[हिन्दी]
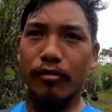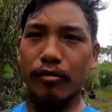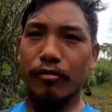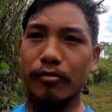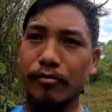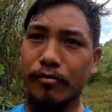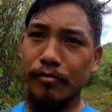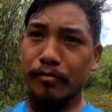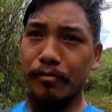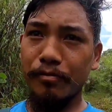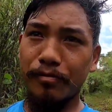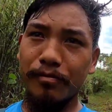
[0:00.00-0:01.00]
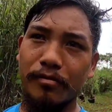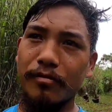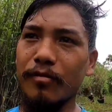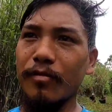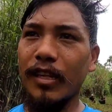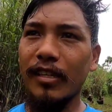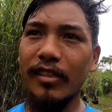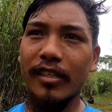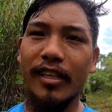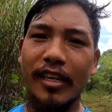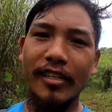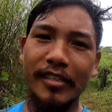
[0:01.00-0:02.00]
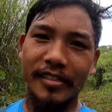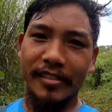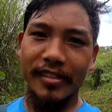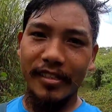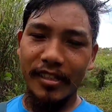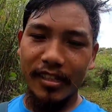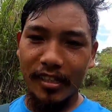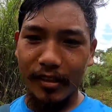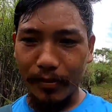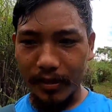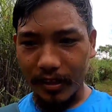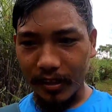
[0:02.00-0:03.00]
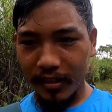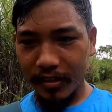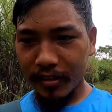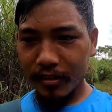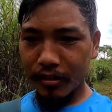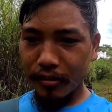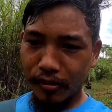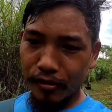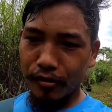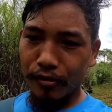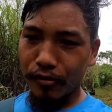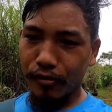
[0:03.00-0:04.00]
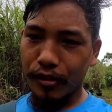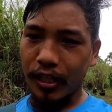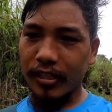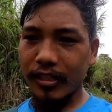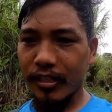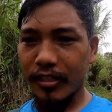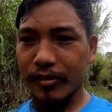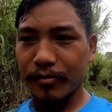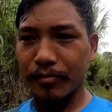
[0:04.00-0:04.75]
तो देखता है कितना कर पाता है और शायद